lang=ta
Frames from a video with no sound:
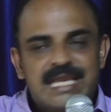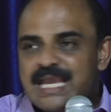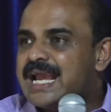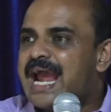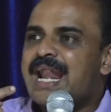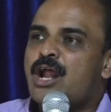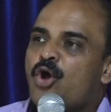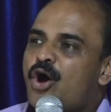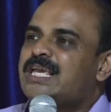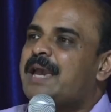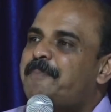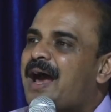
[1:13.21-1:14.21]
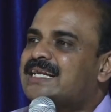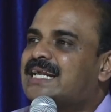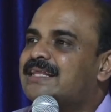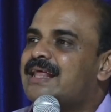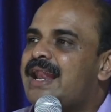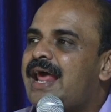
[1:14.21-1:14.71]
இங்க நான் நோக்கி
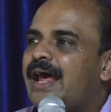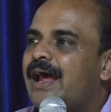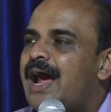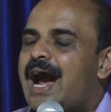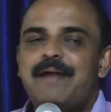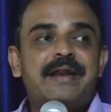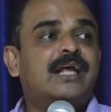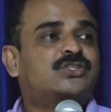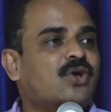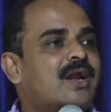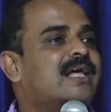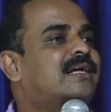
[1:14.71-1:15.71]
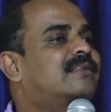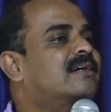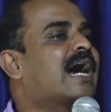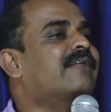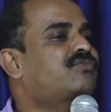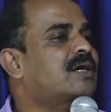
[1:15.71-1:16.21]
பார்க்கிறது என்ன அப்படின்னு
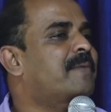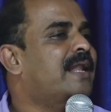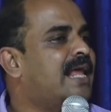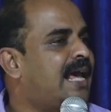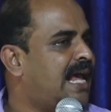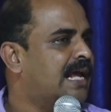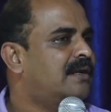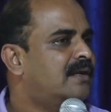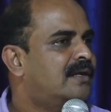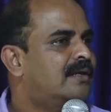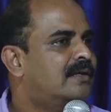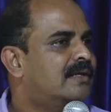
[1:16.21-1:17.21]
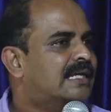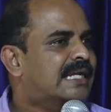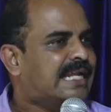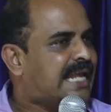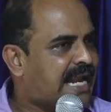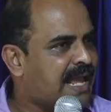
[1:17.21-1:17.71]
சொன்னதுக்கு அர்த்தம் என்ன
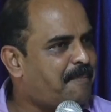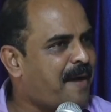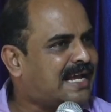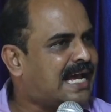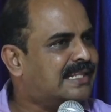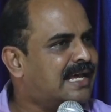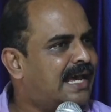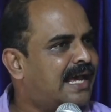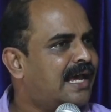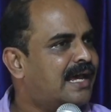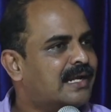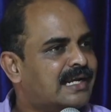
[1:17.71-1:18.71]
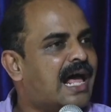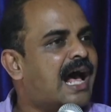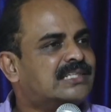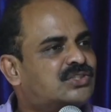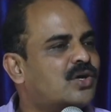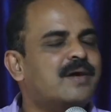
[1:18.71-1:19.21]
நீ என்னைய பார்க்காத
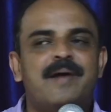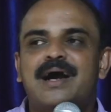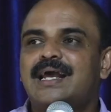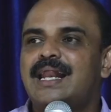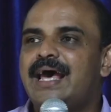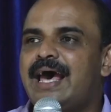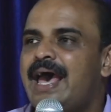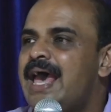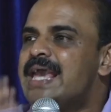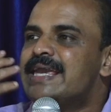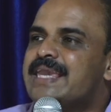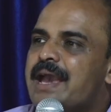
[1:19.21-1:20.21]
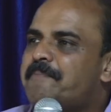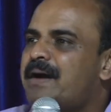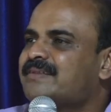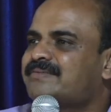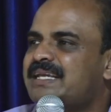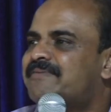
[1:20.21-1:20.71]
நான் சுகமாக்கல என்
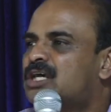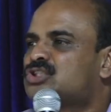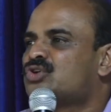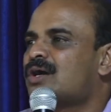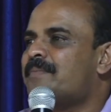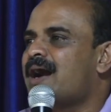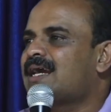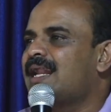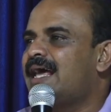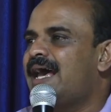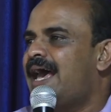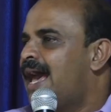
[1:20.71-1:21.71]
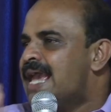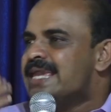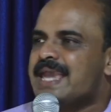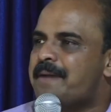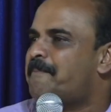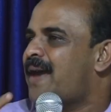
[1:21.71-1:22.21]
பக்தி இவனை சுகமாக்கல
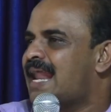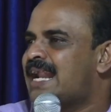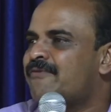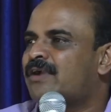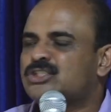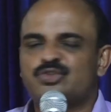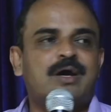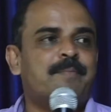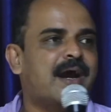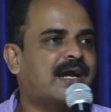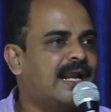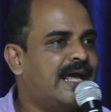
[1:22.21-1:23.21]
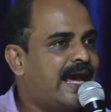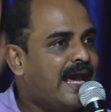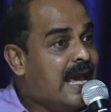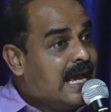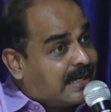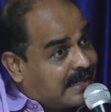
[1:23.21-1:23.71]
என் பலன் இவனை சுகமாக்கல
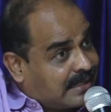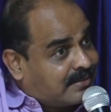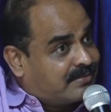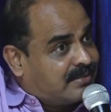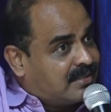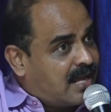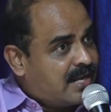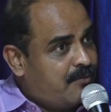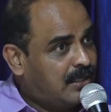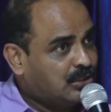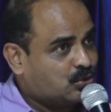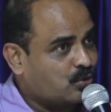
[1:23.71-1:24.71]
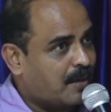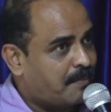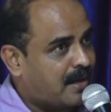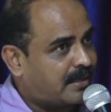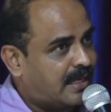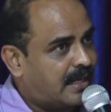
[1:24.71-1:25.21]
கத்தர் தான் இவனை
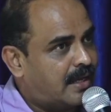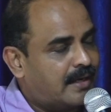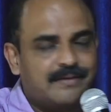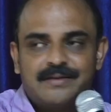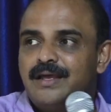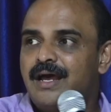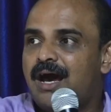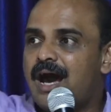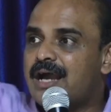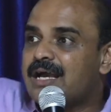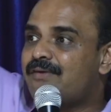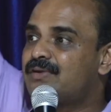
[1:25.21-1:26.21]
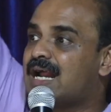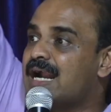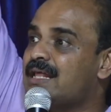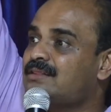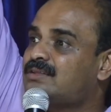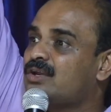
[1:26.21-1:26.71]
சுகமாக்கினார் அங்க அவர்
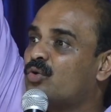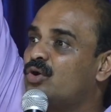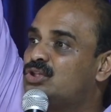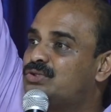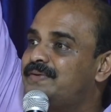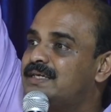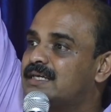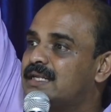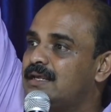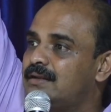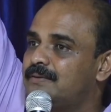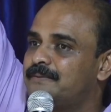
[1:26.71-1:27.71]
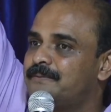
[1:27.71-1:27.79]
கணத்தை கொடுத்து விடுகிறார்